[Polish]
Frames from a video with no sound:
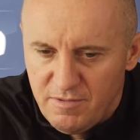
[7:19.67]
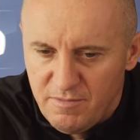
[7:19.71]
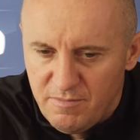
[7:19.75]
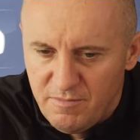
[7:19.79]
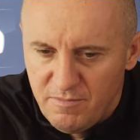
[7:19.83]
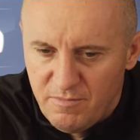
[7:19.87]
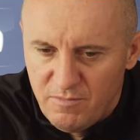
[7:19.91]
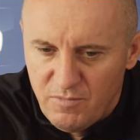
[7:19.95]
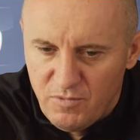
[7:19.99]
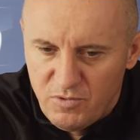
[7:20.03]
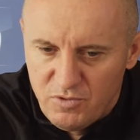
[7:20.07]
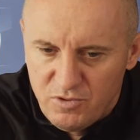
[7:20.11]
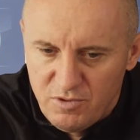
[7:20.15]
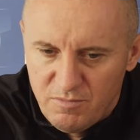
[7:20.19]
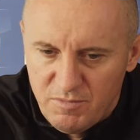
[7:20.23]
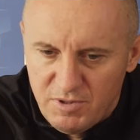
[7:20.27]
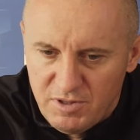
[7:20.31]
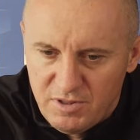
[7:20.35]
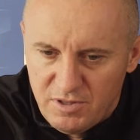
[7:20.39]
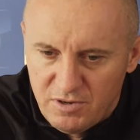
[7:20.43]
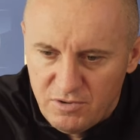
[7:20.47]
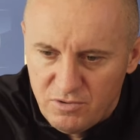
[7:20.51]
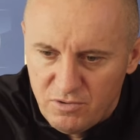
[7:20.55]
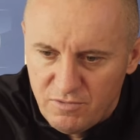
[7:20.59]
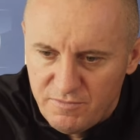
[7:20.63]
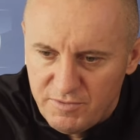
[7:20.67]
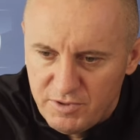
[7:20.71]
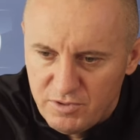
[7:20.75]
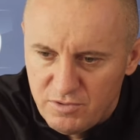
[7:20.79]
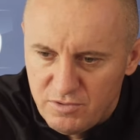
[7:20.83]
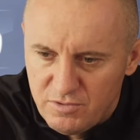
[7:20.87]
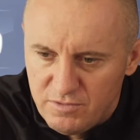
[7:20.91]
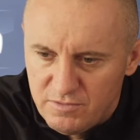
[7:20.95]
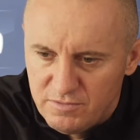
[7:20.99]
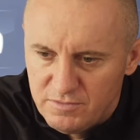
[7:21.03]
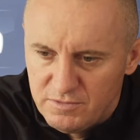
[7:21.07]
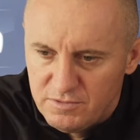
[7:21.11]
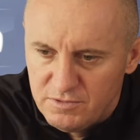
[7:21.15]
możemy
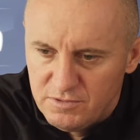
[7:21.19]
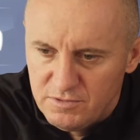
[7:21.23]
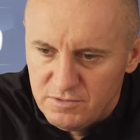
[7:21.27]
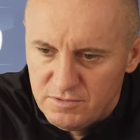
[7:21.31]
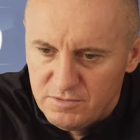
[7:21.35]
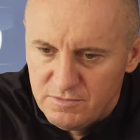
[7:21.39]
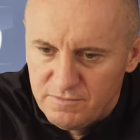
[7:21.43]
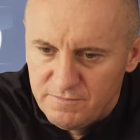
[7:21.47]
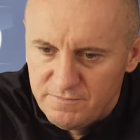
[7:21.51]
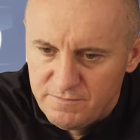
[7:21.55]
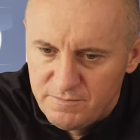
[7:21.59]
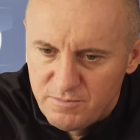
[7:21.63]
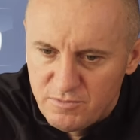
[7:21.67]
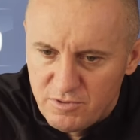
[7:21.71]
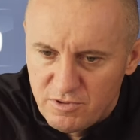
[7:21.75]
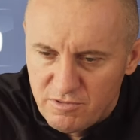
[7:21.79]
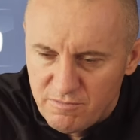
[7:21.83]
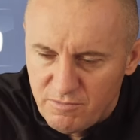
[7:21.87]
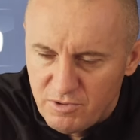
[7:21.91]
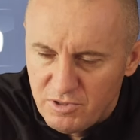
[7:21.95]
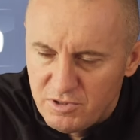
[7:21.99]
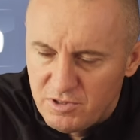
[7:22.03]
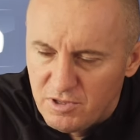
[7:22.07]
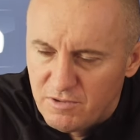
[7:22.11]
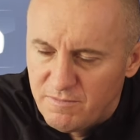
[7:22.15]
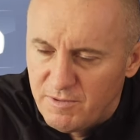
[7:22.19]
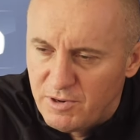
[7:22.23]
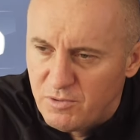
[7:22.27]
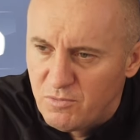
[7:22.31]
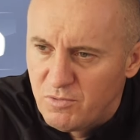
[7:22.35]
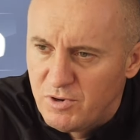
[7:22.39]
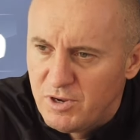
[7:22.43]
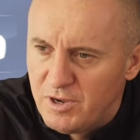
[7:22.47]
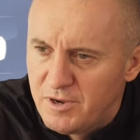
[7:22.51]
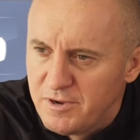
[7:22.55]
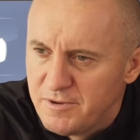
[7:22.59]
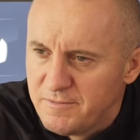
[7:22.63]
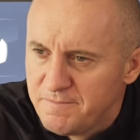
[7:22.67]
trenować e, w przyzwoitych
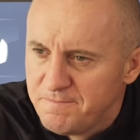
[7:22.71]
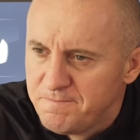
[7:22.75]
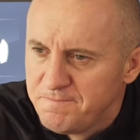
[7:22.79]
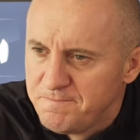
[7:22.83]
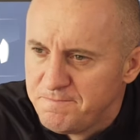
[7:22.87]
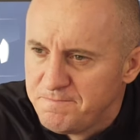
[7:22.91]
warunkach.